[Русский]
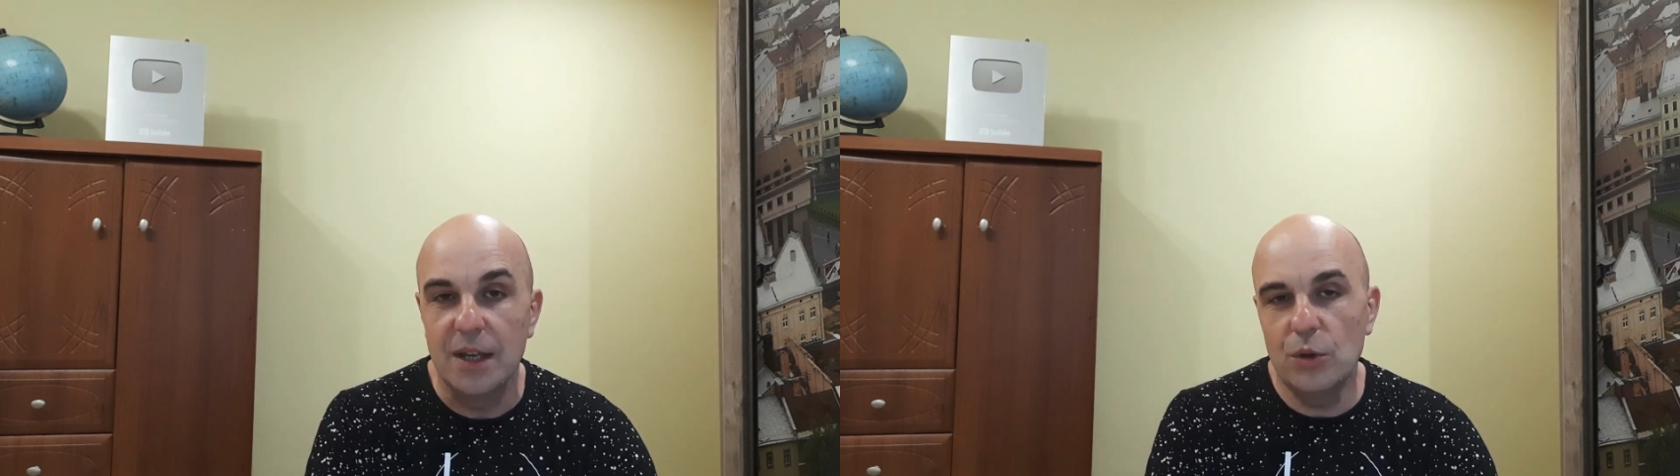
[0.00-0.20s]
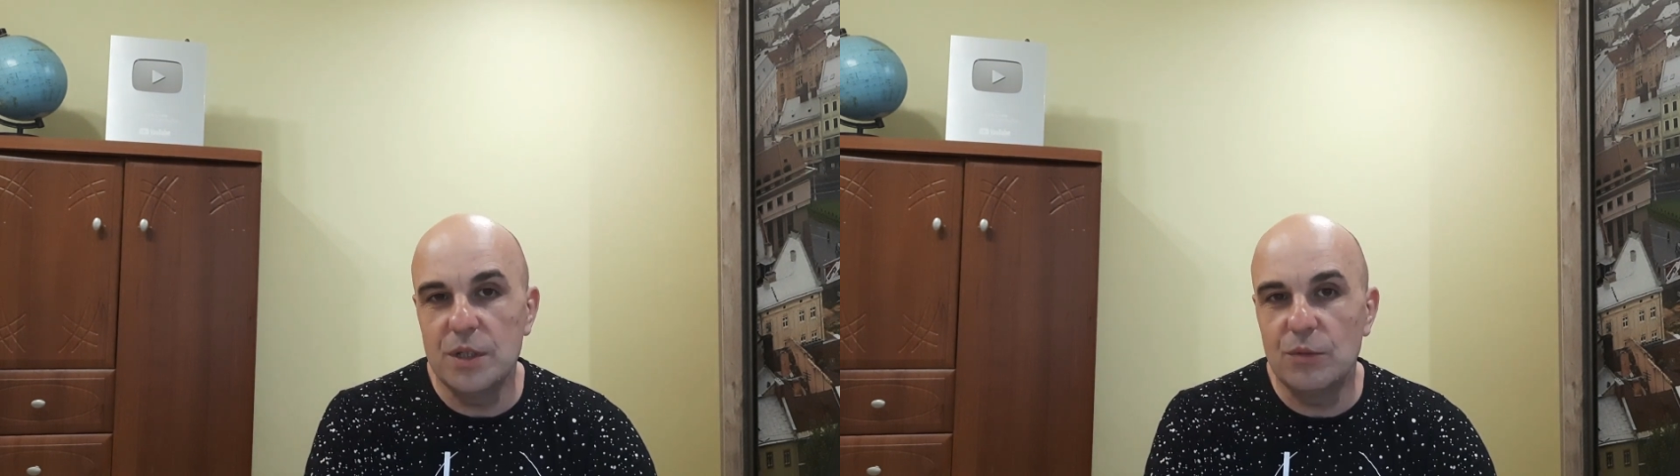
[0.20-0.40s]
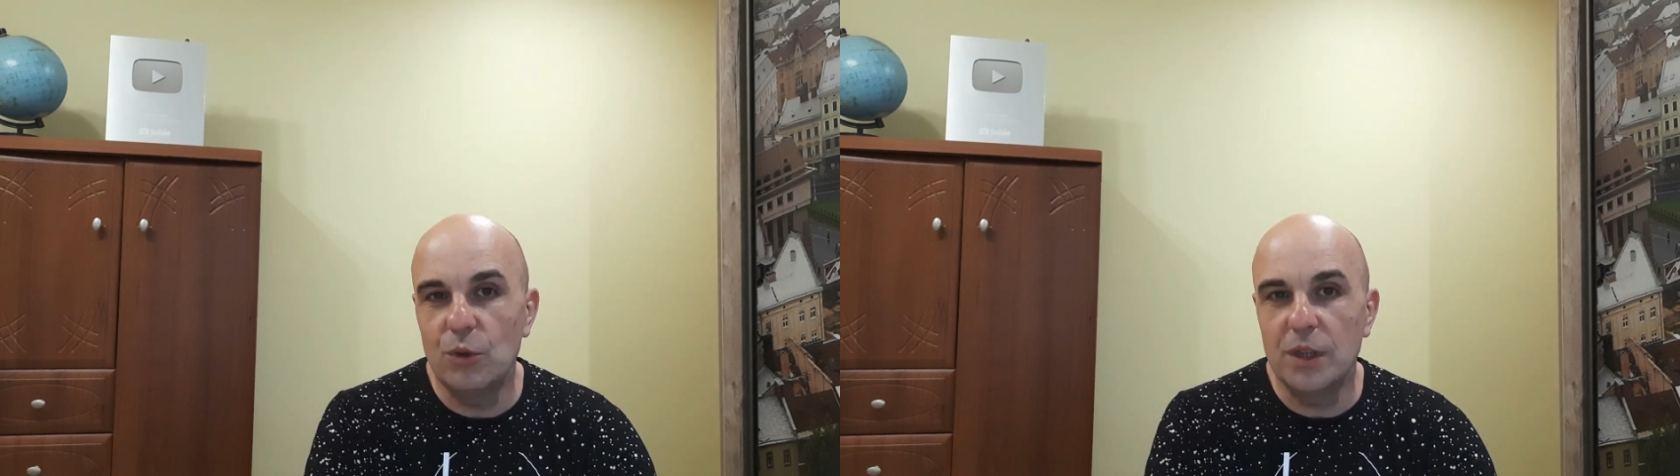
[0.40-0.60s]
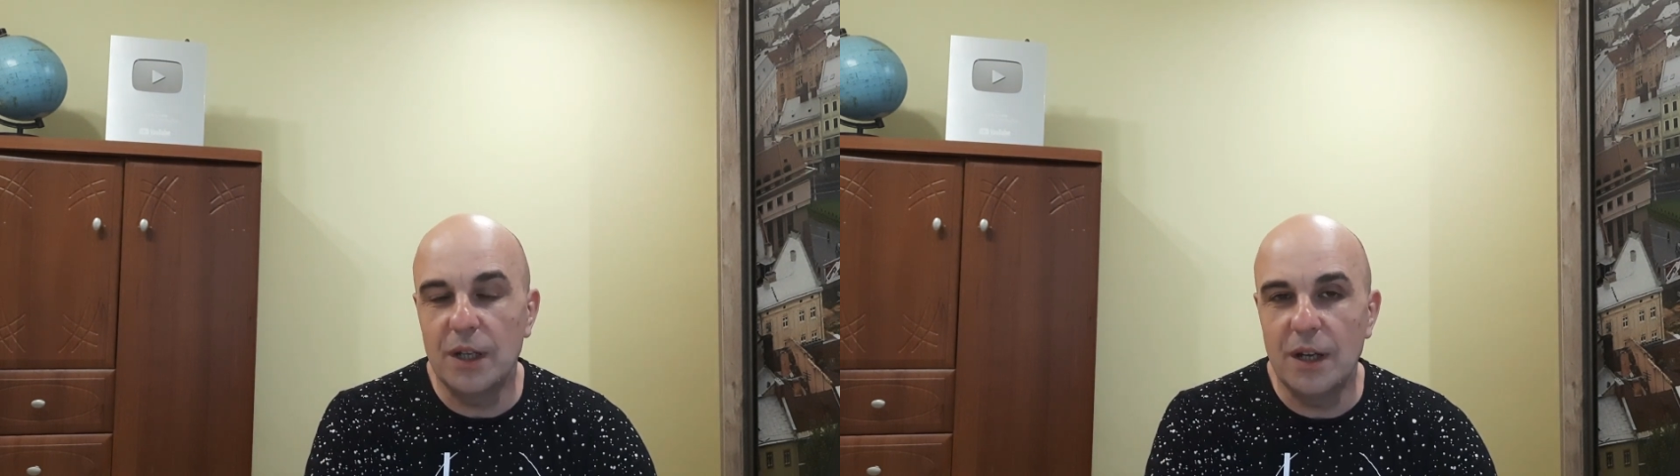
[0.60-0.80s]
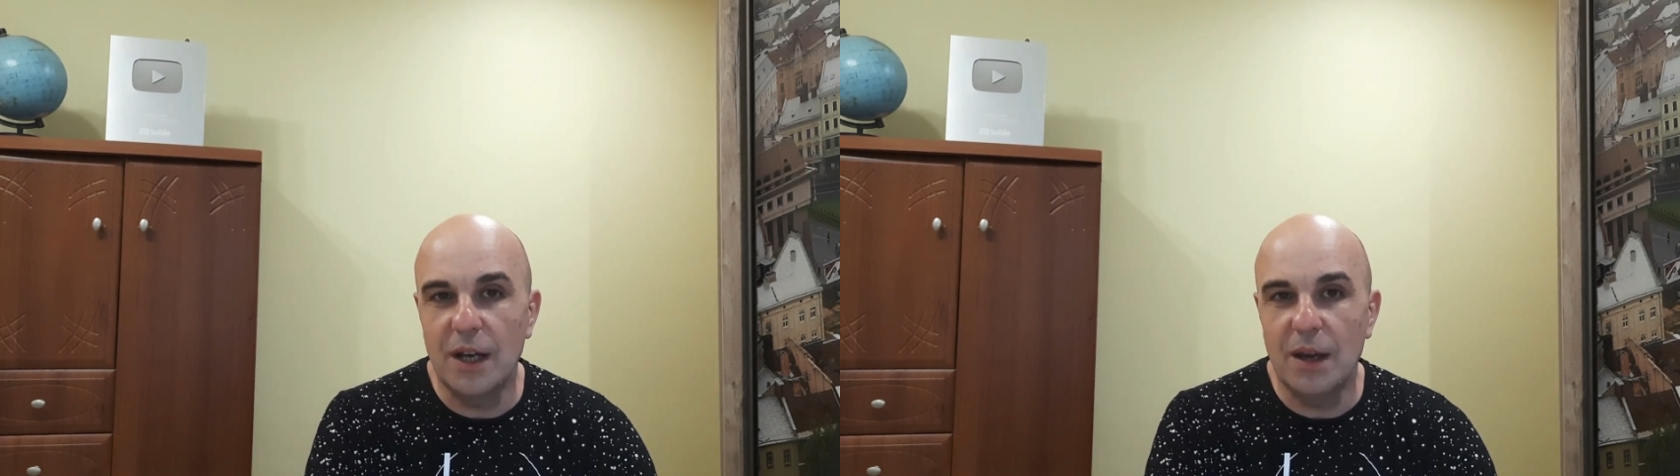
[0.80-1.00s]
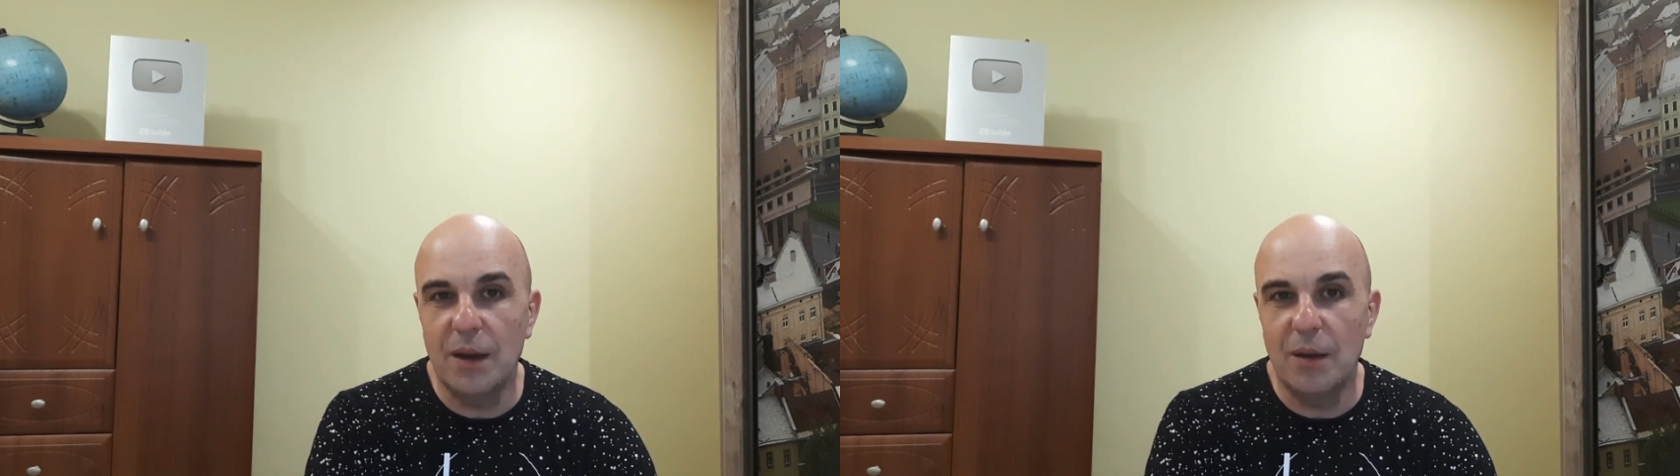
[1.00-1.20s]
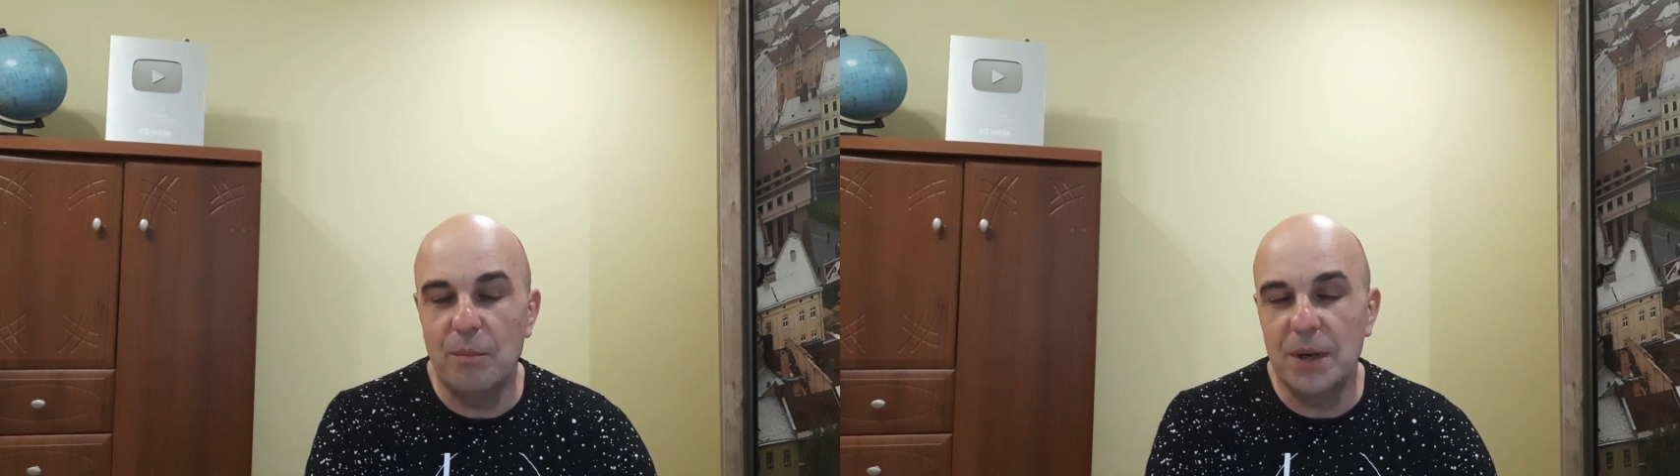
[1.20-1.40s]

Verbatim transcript: То есть вот такая